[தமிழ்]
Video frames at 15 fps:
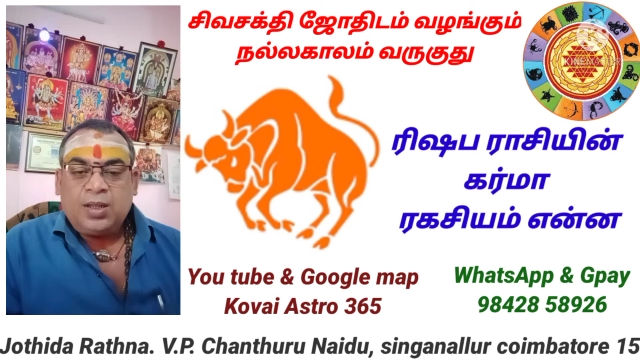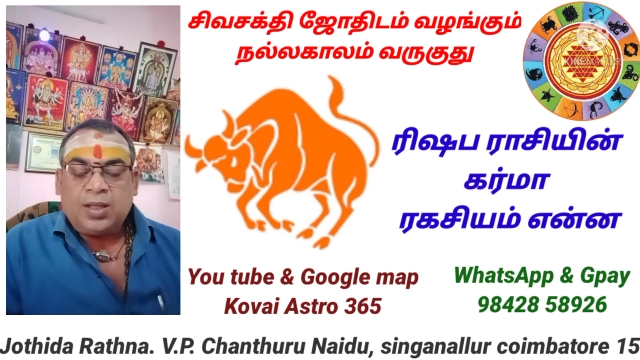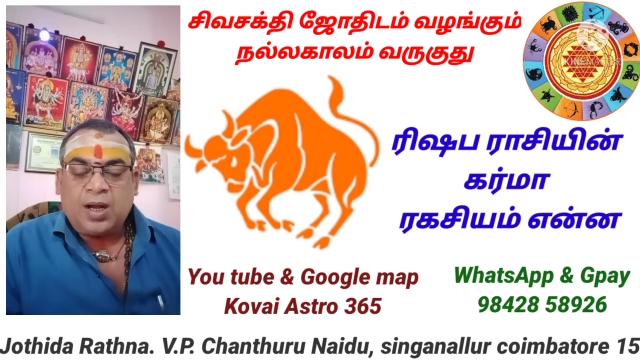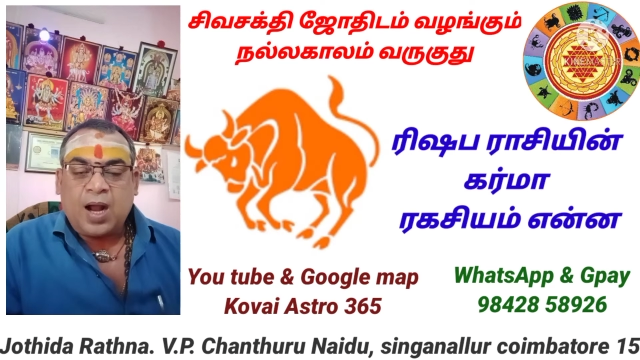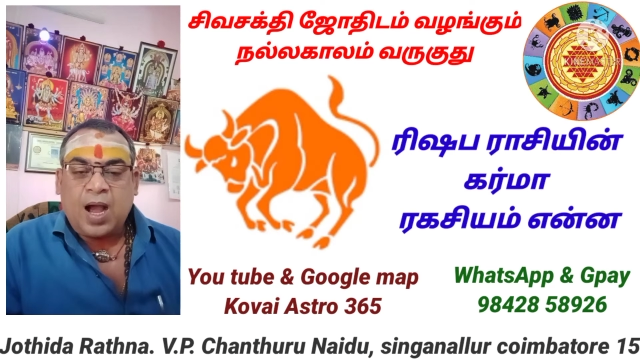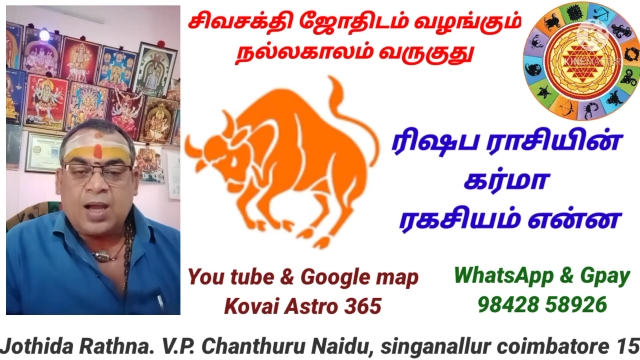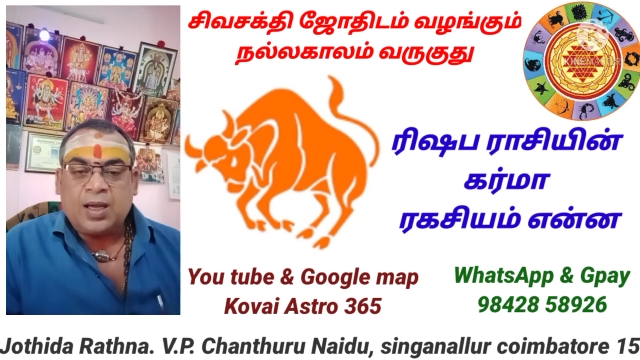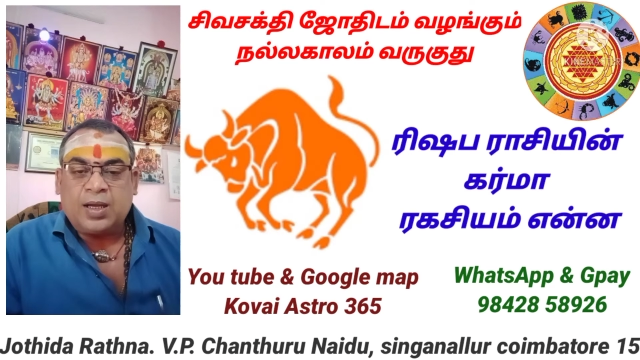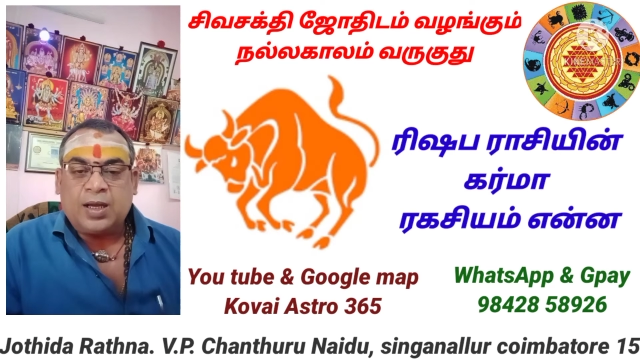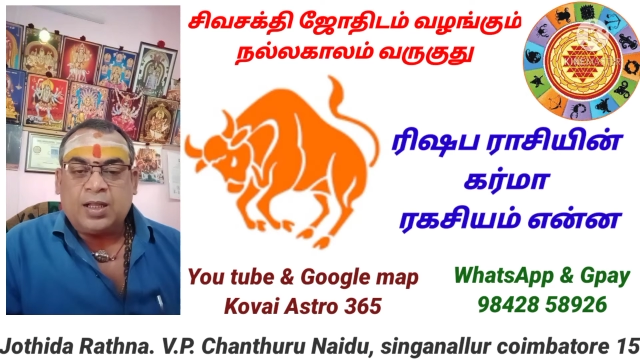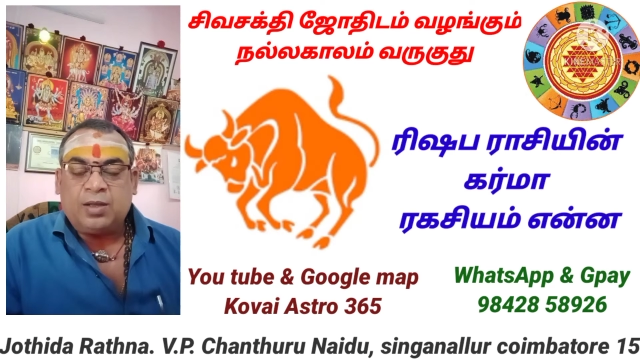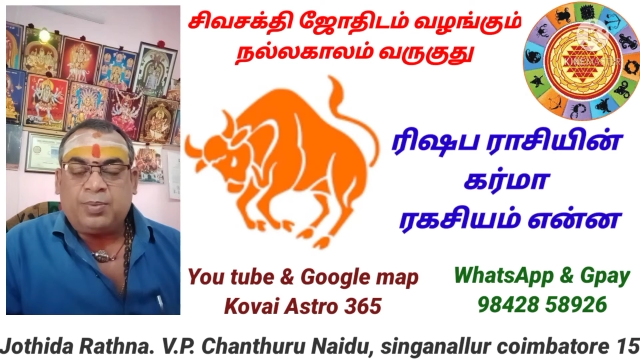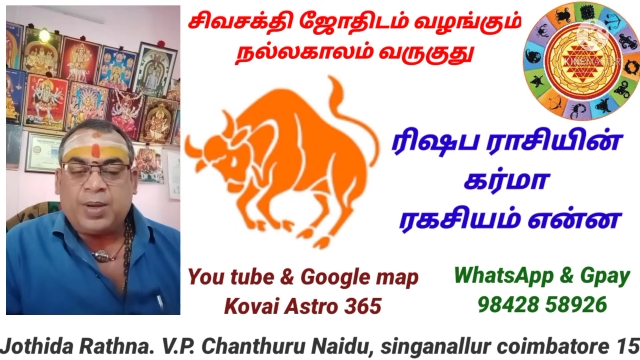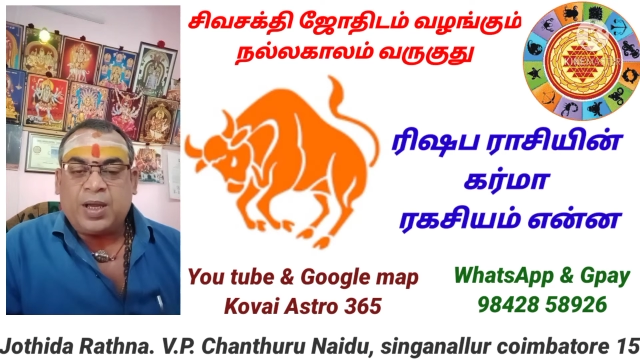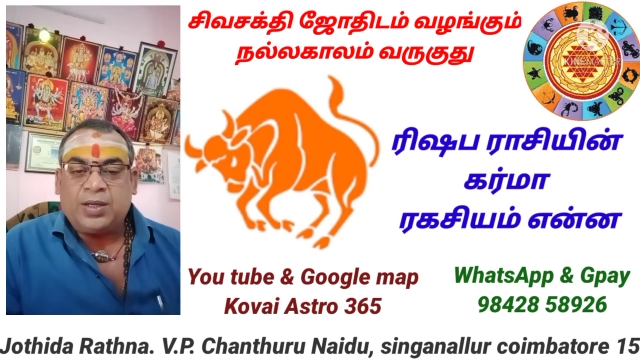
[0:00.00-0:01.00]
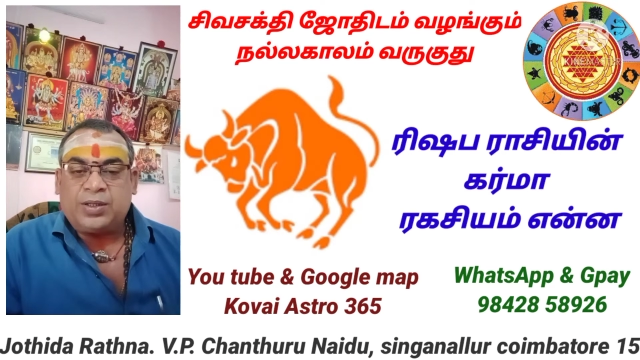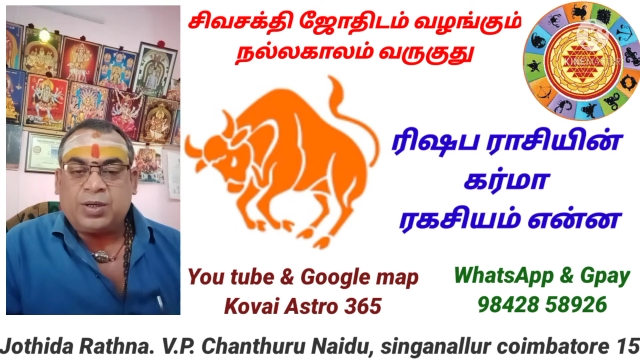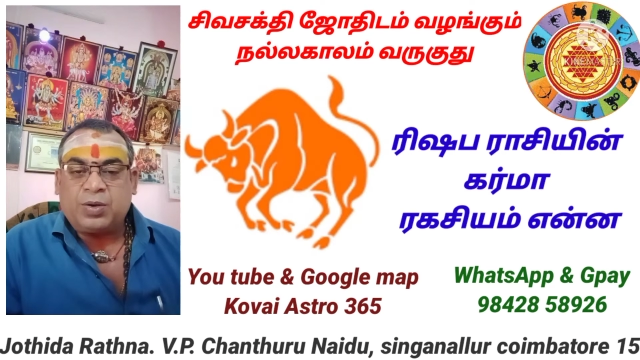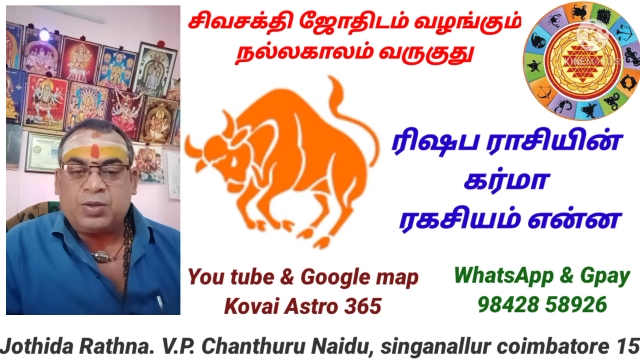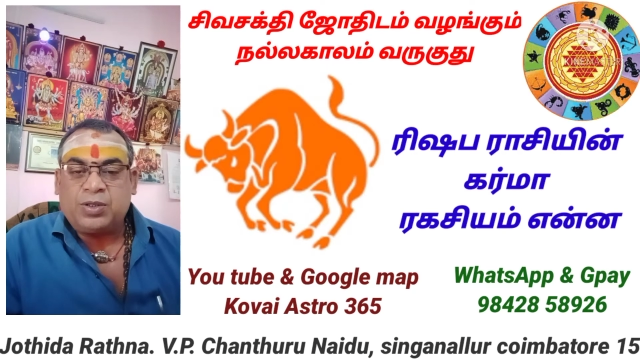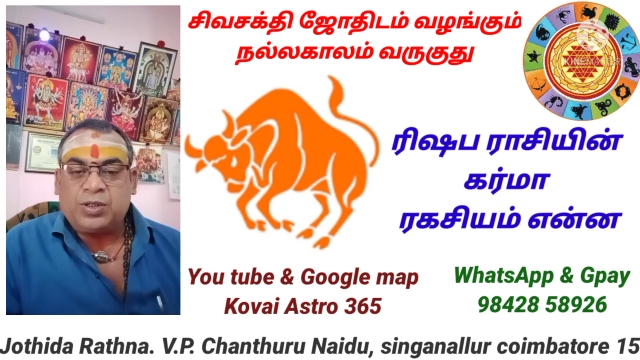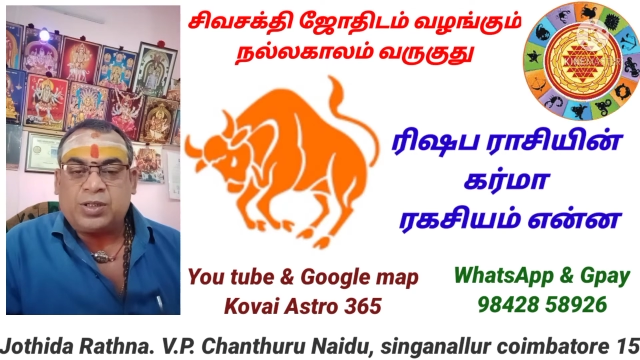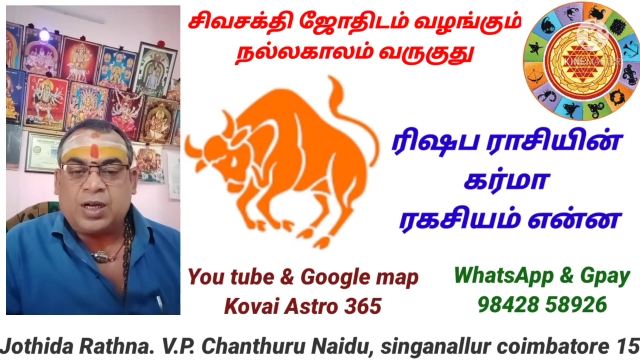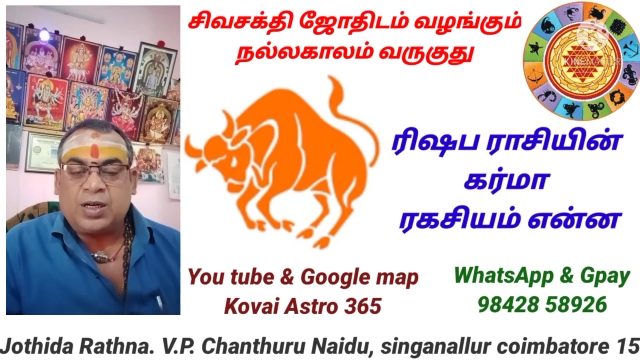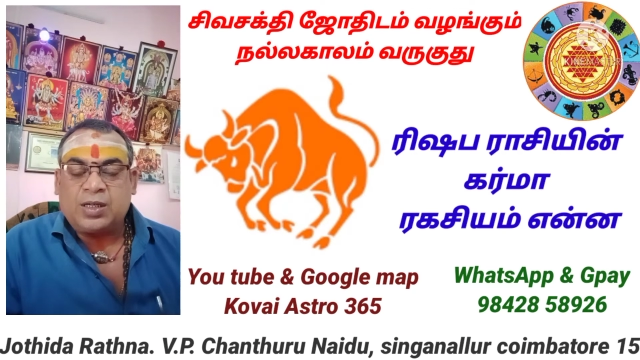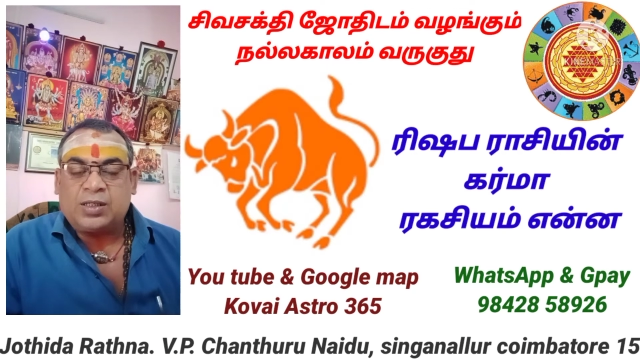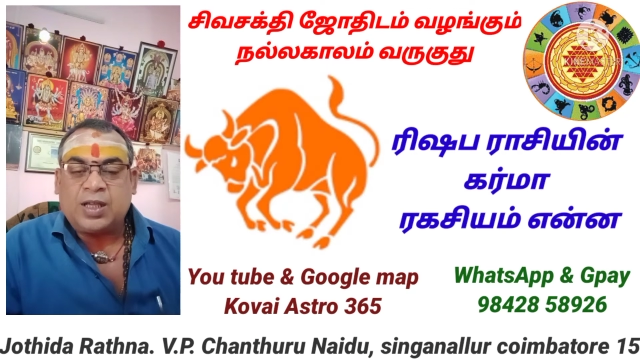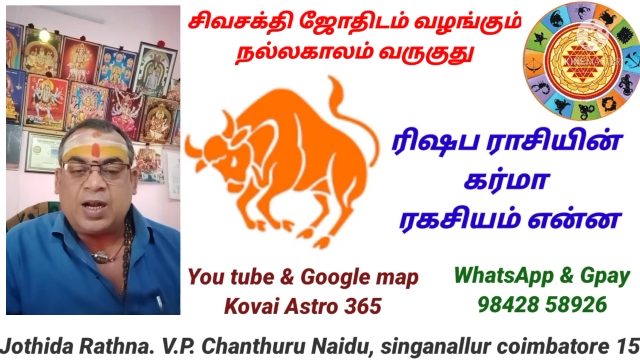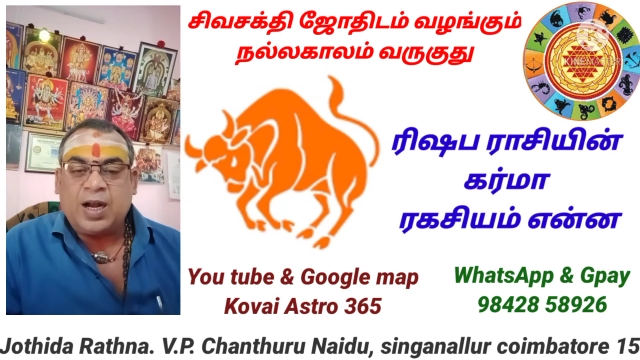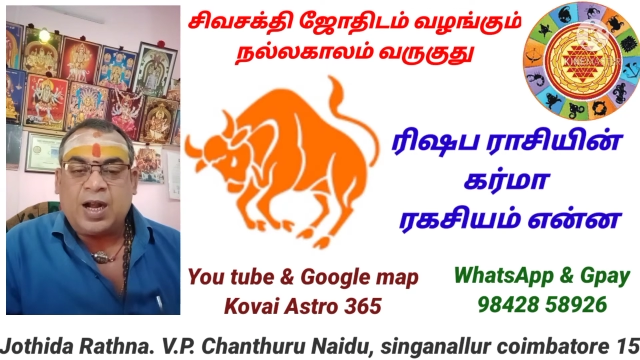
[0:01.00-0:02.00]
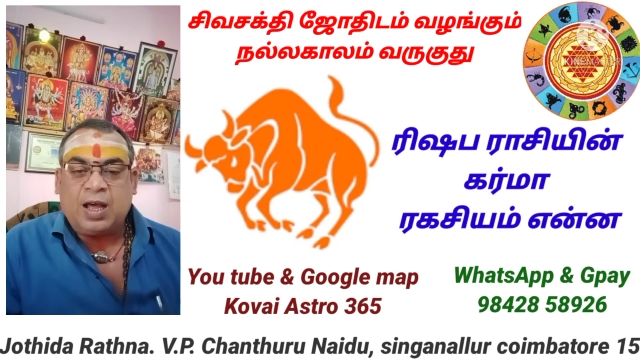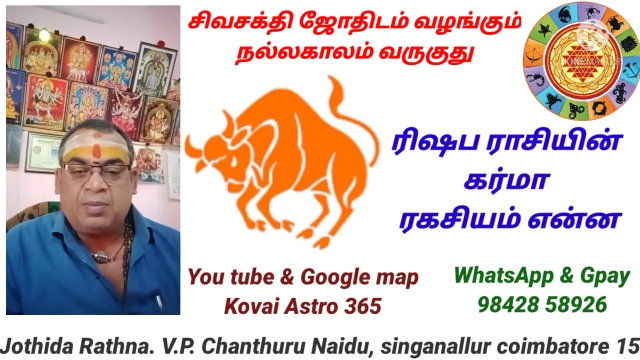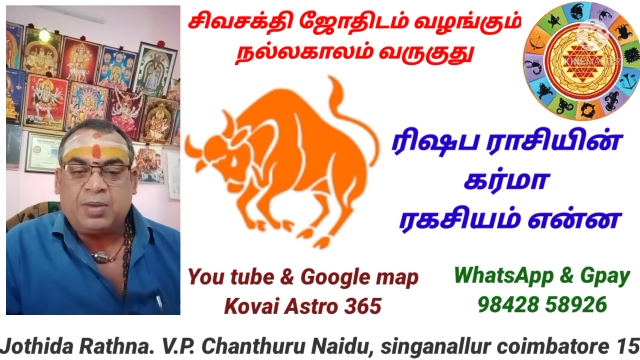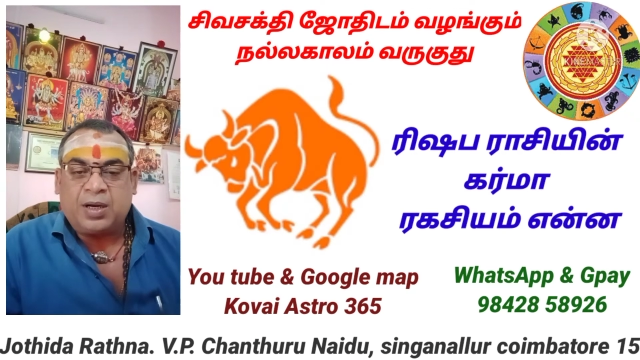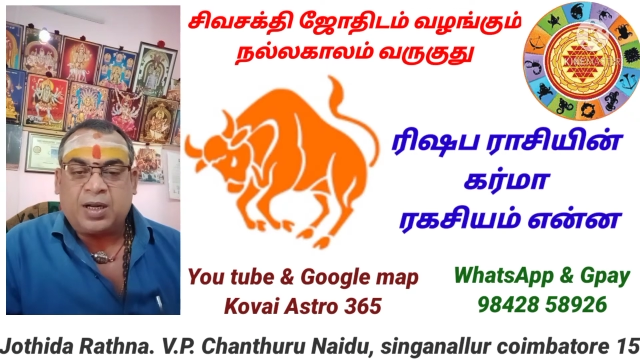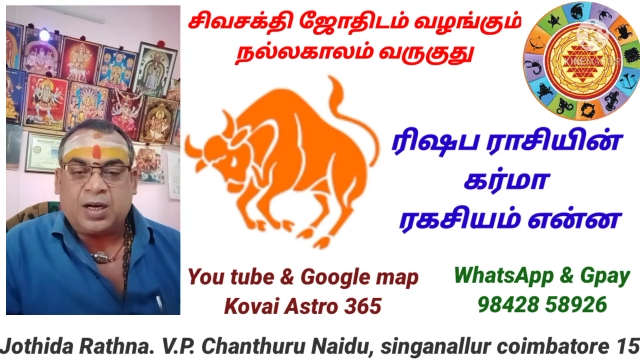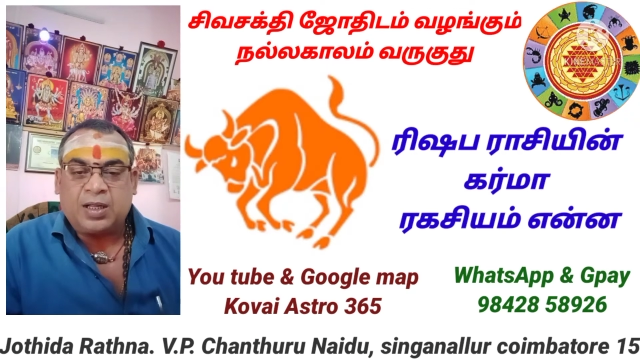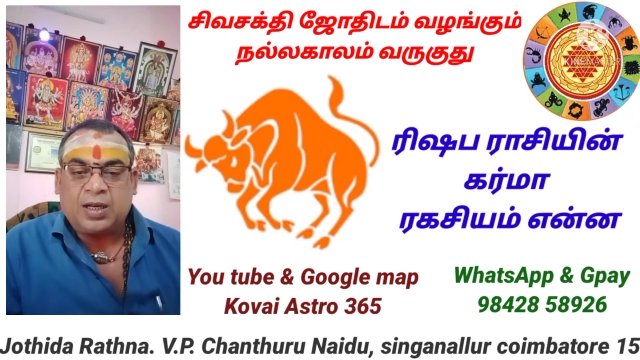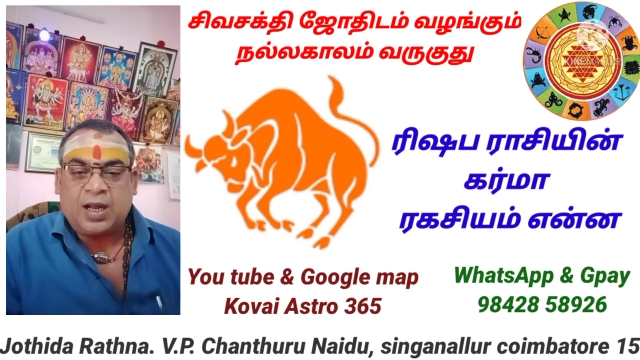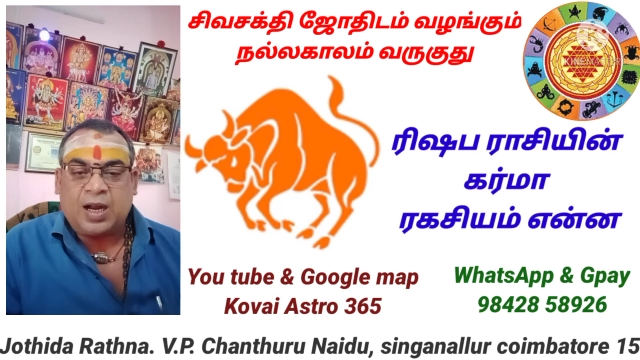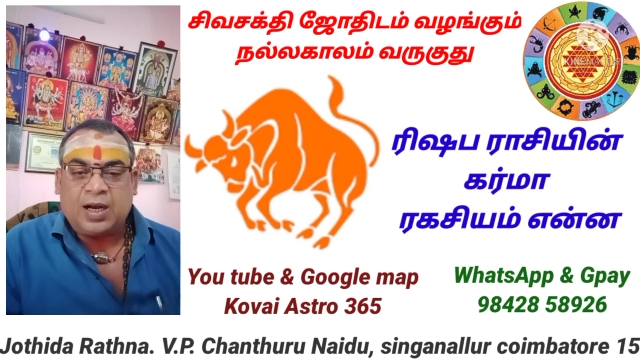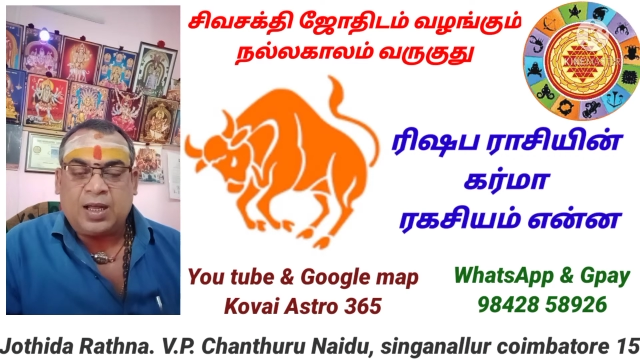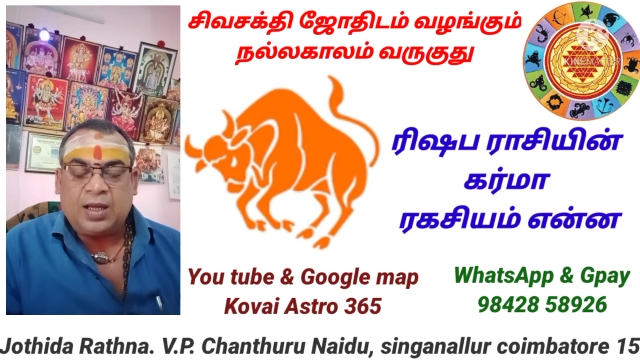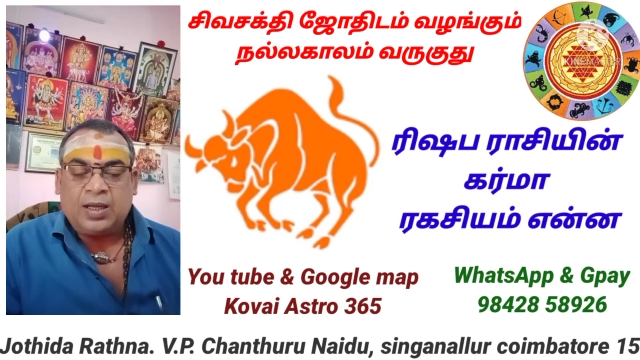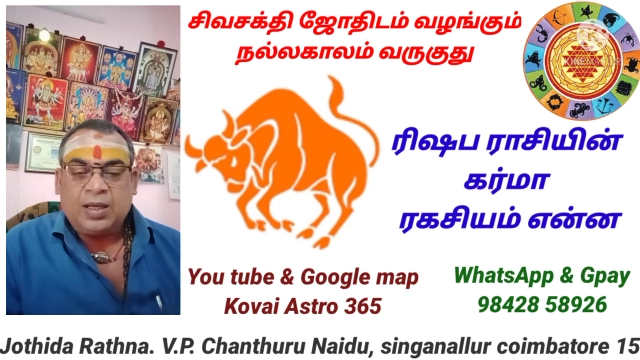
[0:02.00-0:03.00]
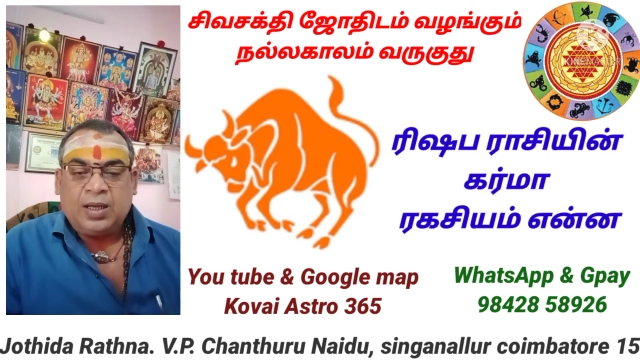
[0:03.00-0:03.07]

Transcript: இந்த ராகு கேது பயிற்சி கொஞ்சம் சற்று சரியில்லாமல் இருக்கிறதுனால